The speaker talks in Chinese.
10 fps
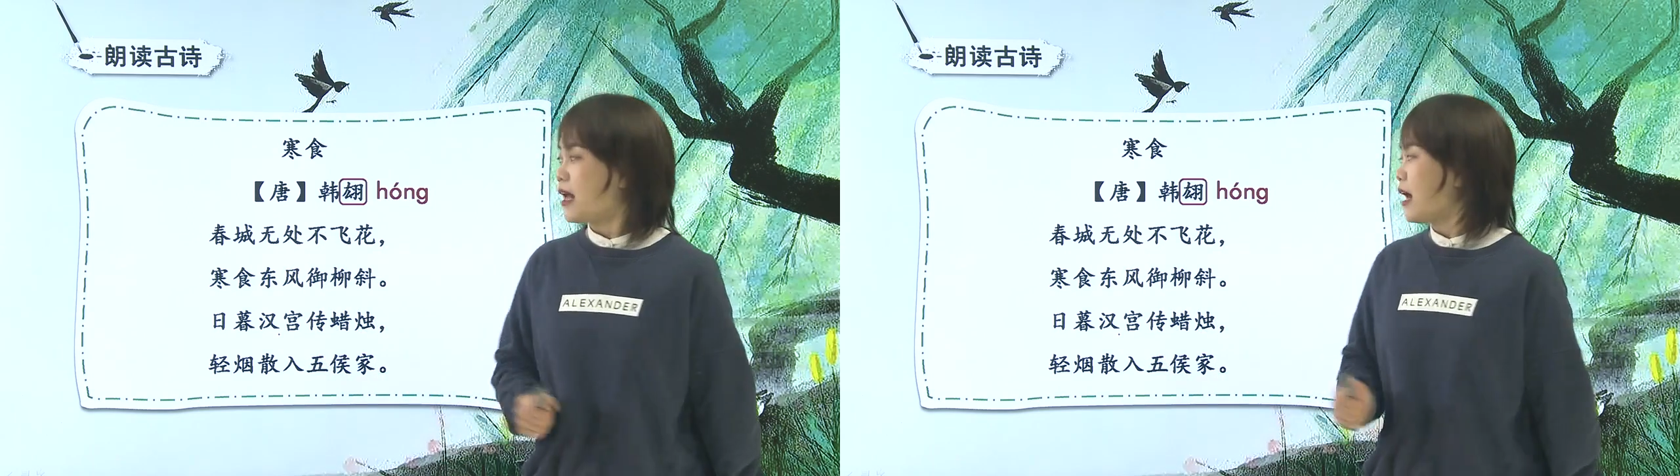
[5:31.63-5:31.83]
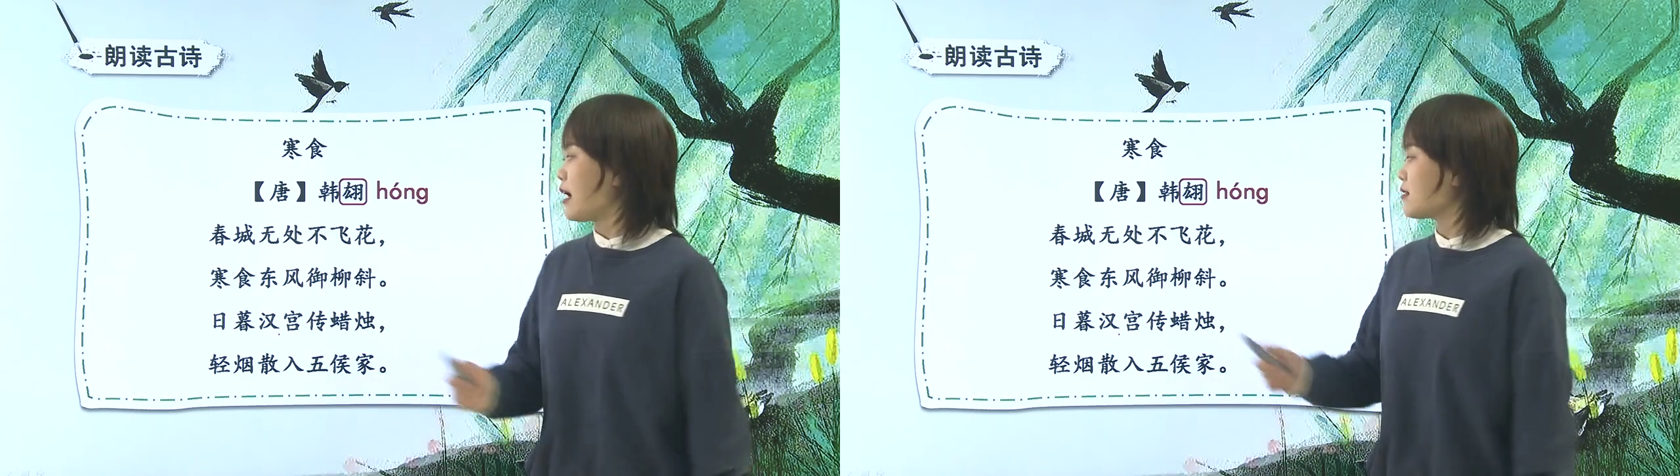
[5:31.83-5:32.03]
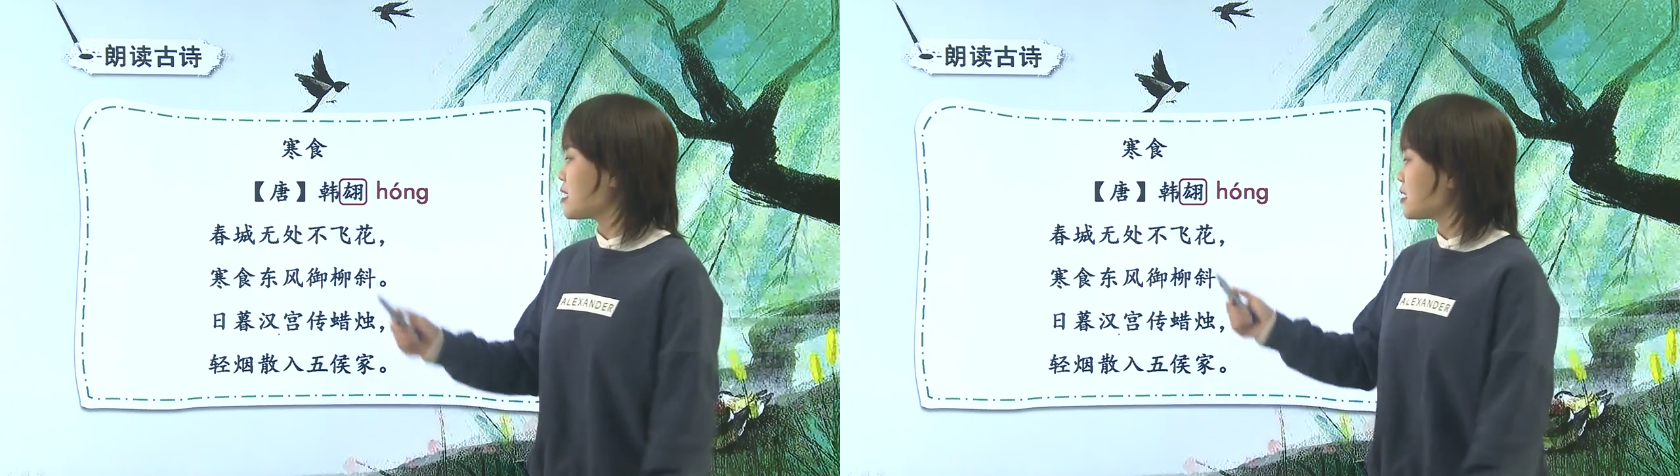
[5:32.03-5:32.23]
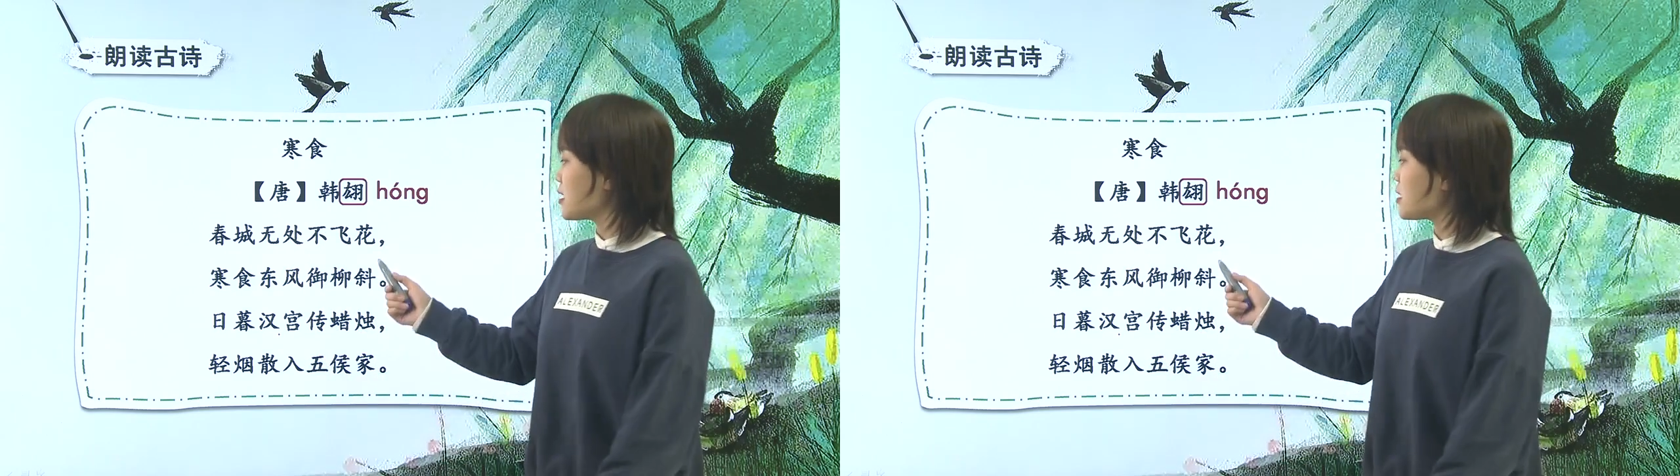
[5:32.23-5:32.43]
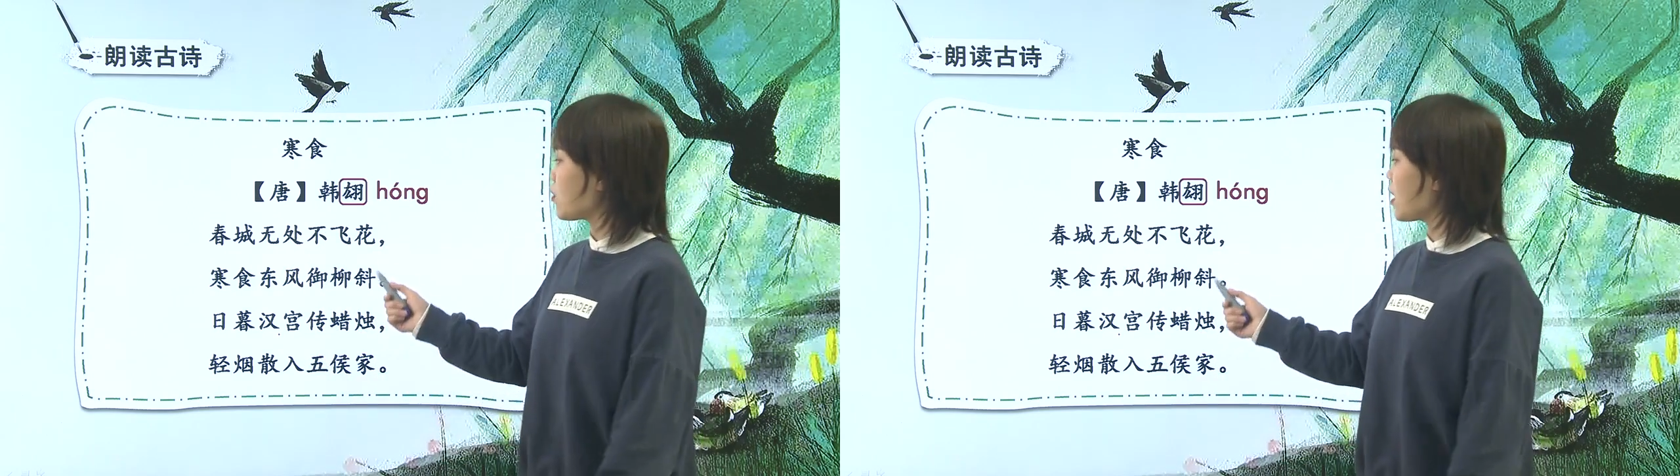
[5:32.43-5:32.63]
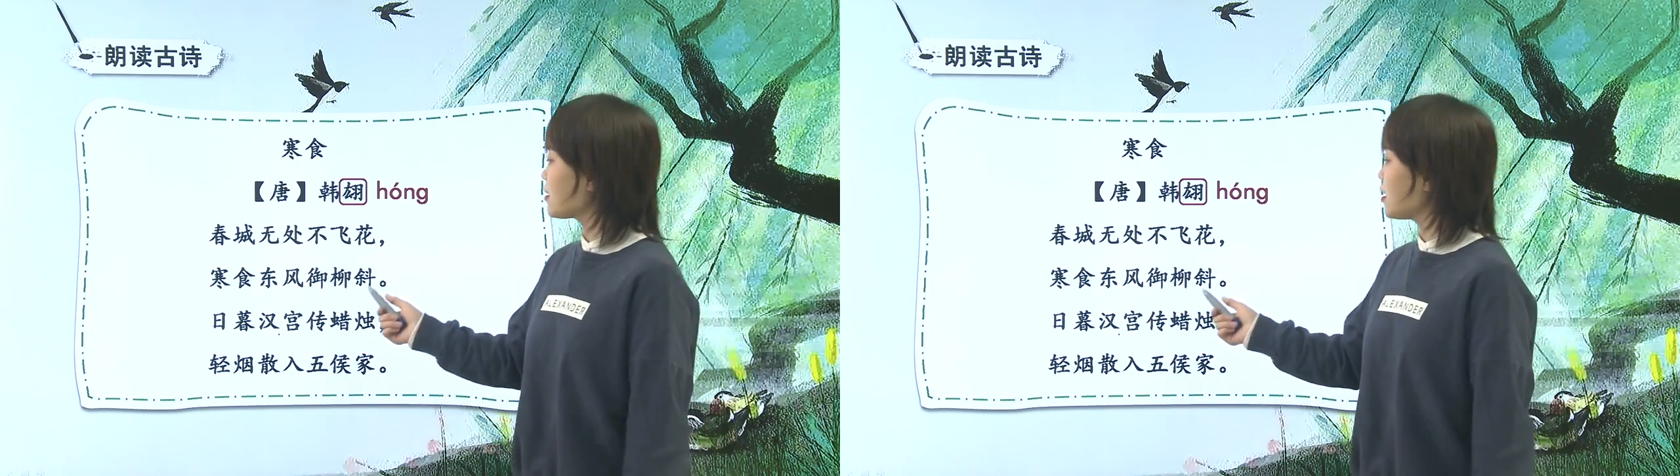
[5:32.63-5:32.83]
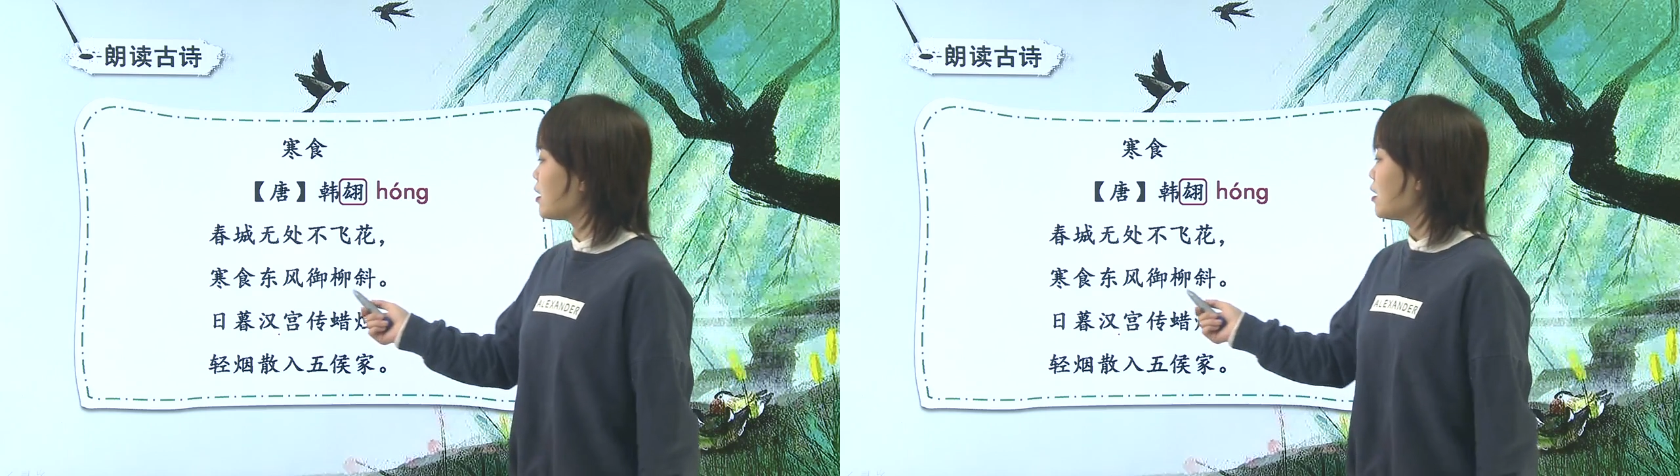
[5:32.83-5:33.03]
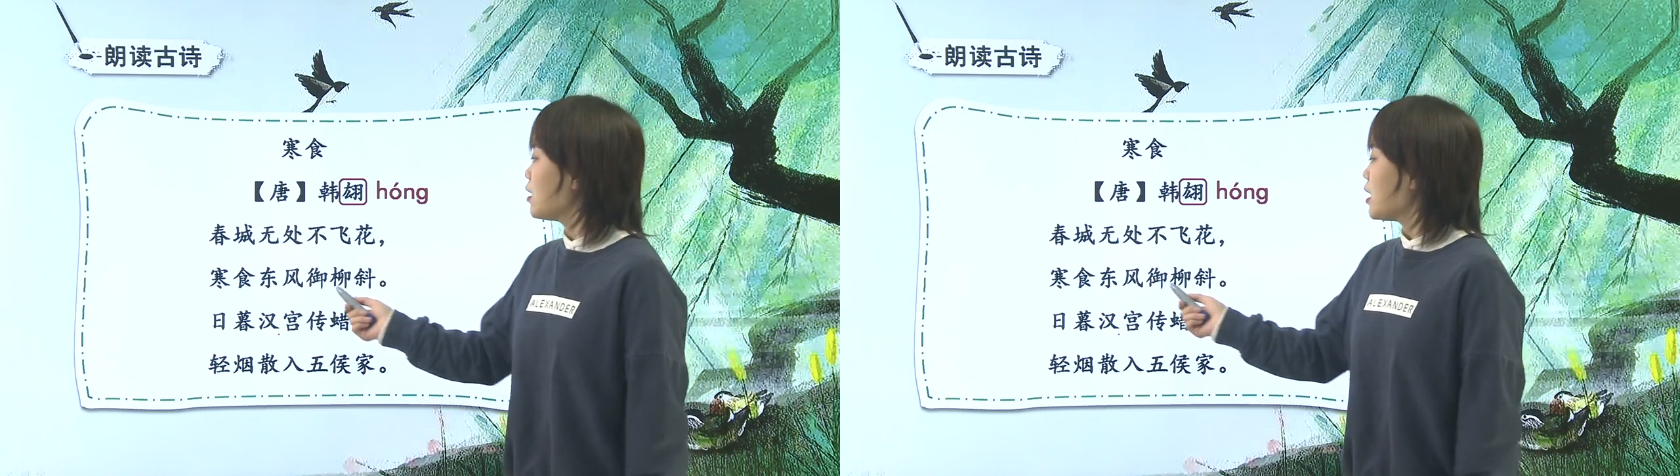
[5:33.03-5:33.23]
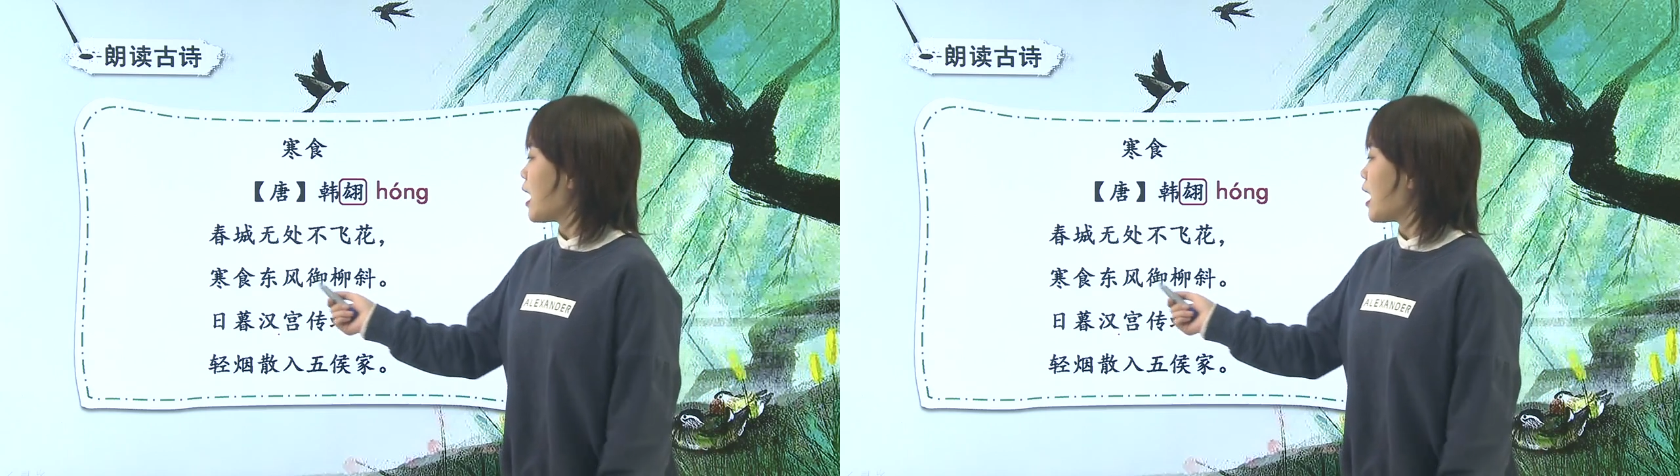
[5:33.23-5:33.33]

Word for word: 好，在这一块呢，